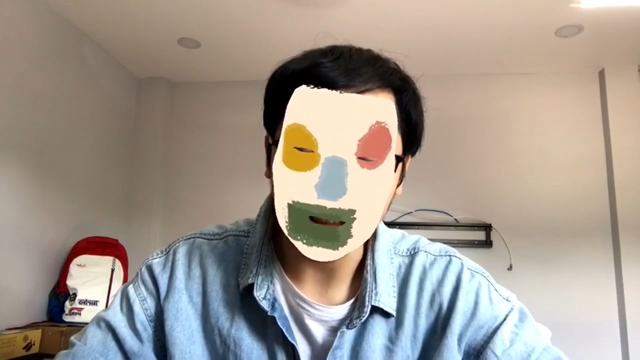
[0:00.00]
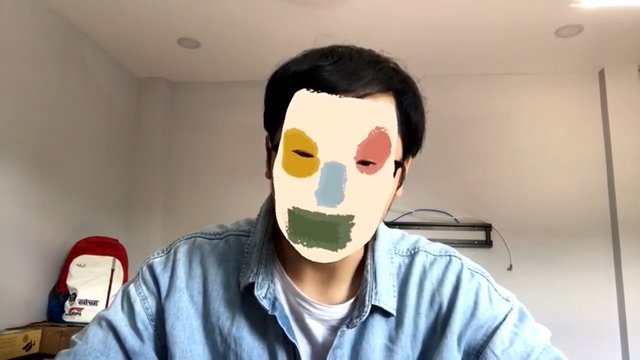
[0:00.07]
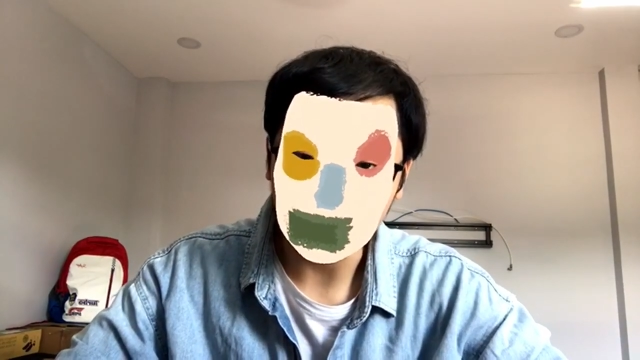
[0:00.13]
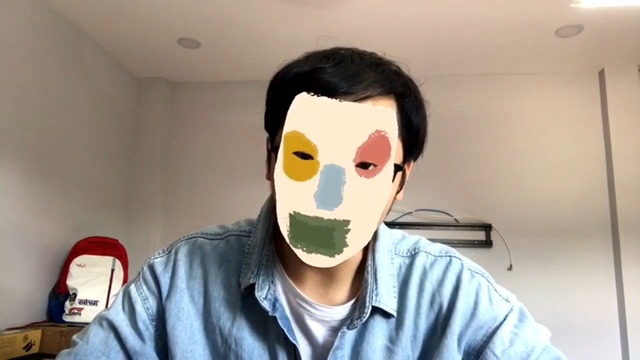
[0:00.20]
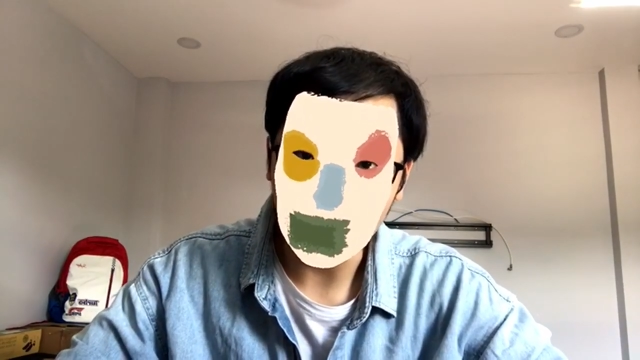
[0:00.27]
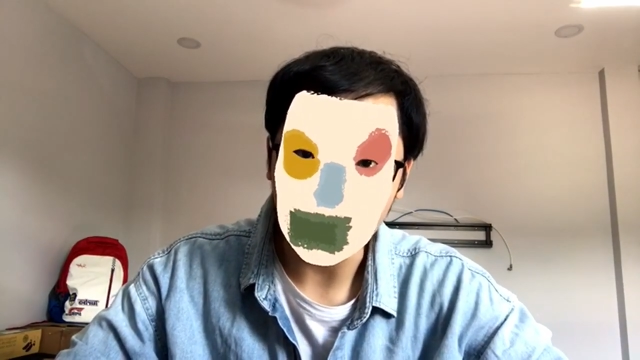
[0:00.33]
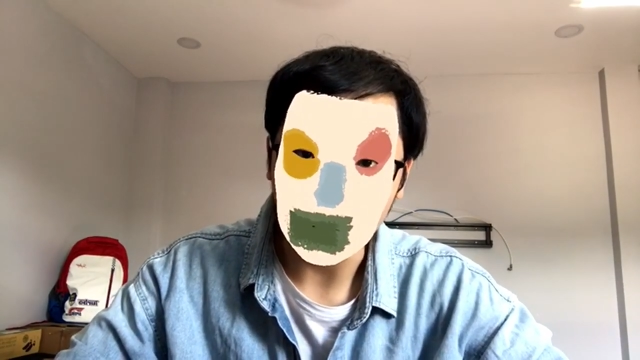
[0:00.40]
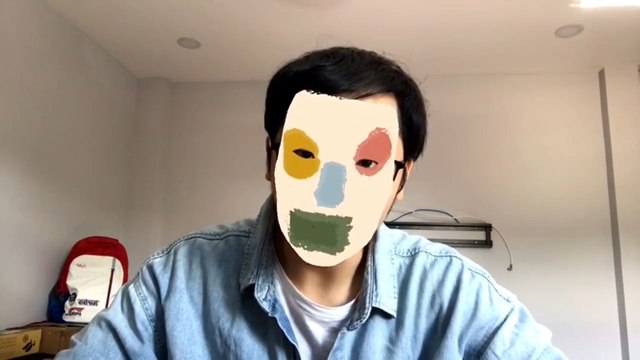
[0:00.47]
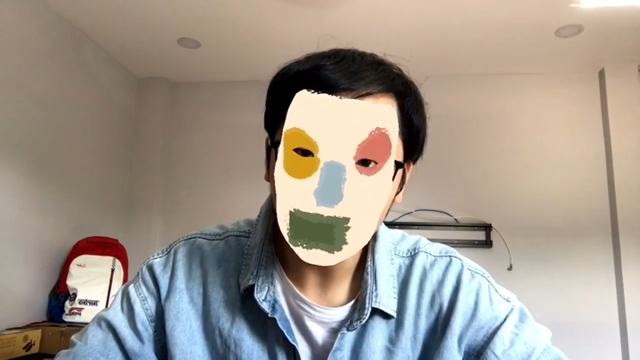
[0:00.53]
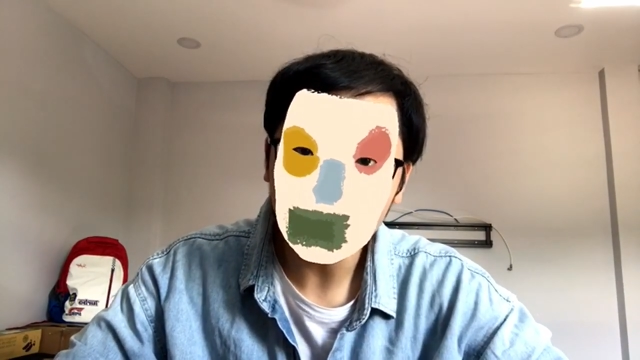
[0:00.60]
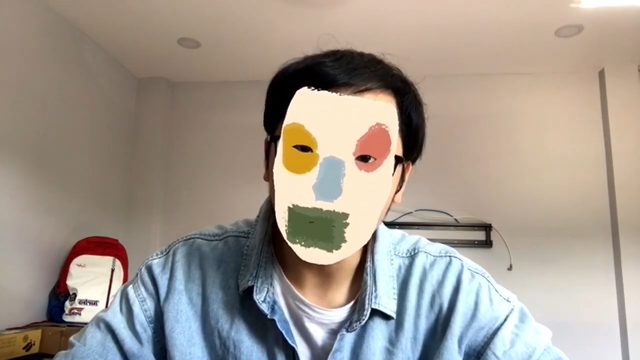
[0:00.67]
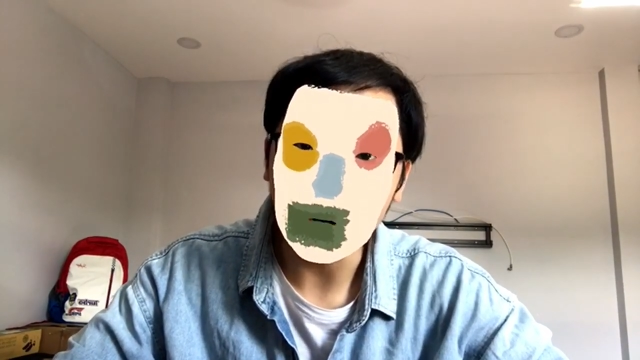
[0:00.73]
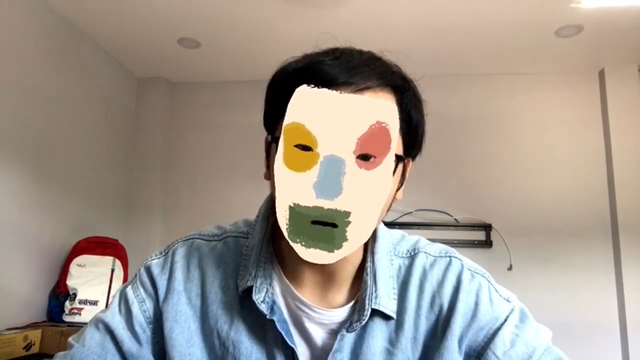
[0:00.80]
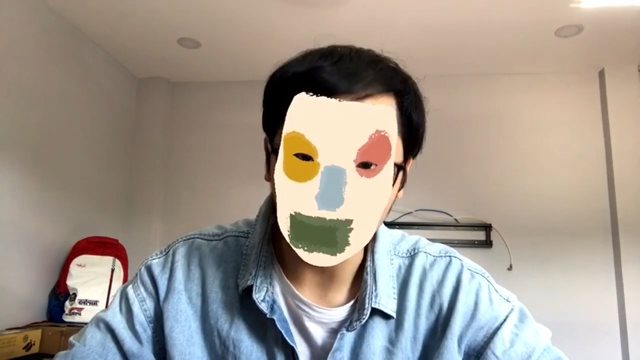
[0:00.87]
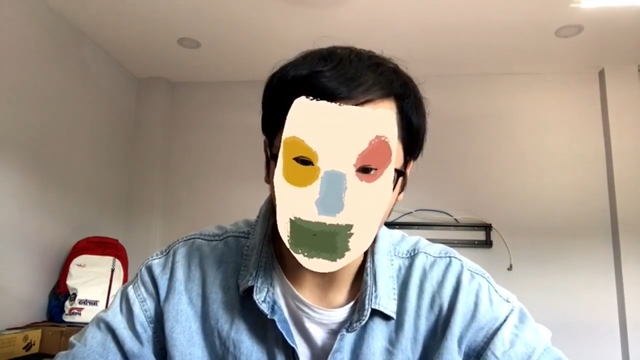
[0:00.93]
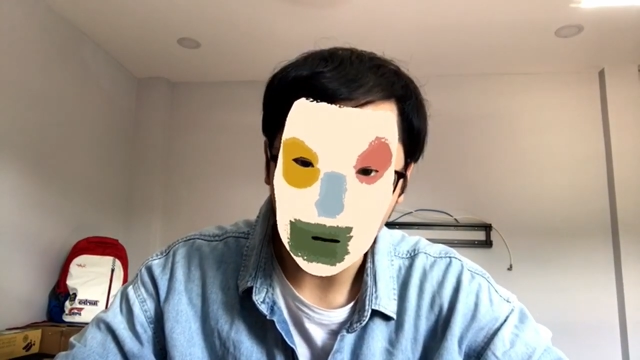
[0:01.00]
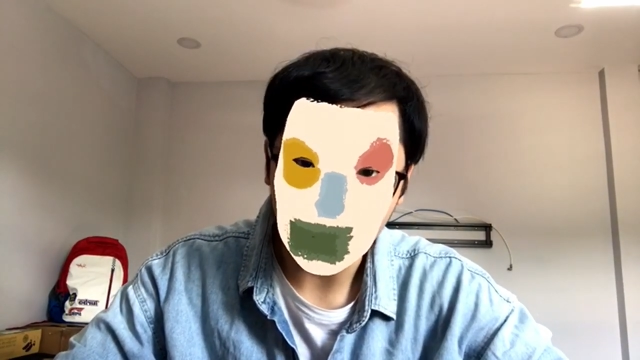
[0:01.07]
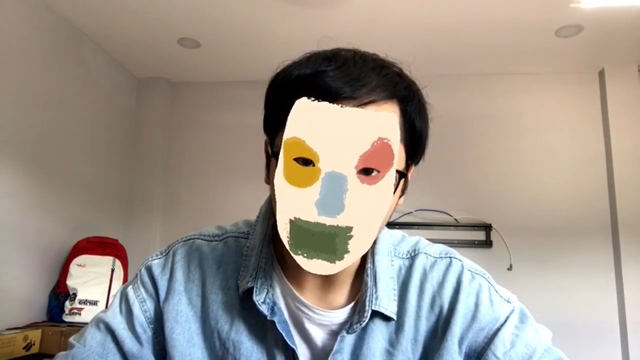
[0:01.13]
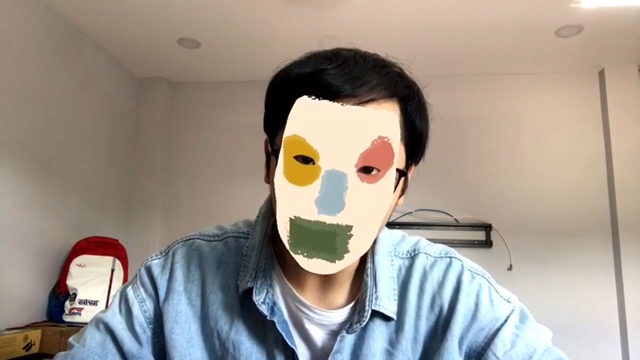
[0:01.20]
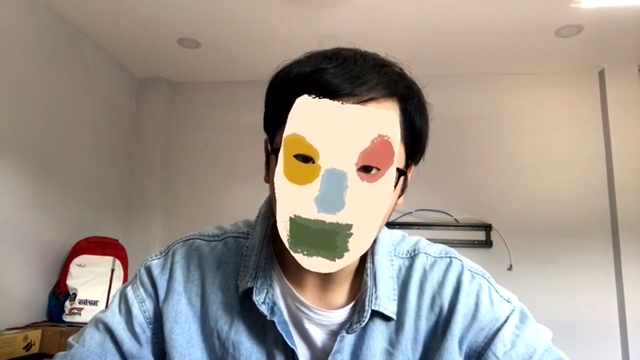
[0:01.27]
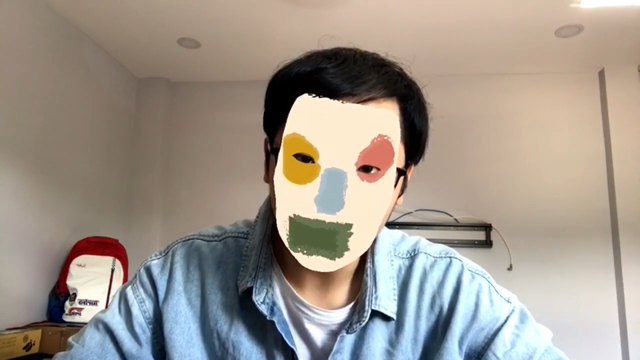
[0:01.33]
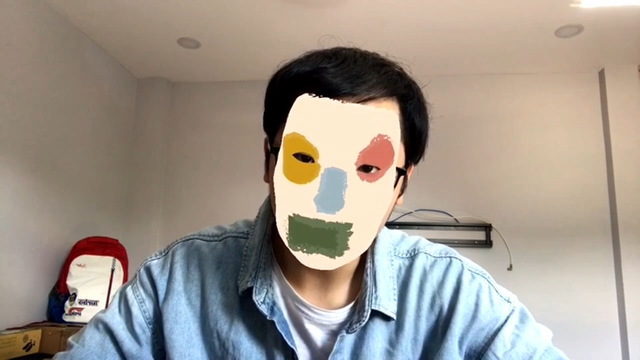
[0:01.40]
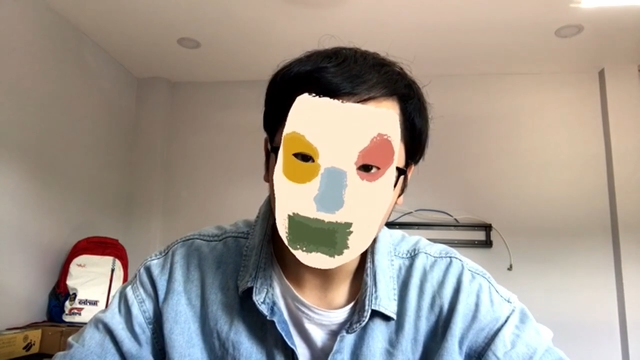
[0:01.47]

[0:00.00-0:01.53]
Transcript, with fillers: cạnh tôi những lúc tôi rực rỡ nhất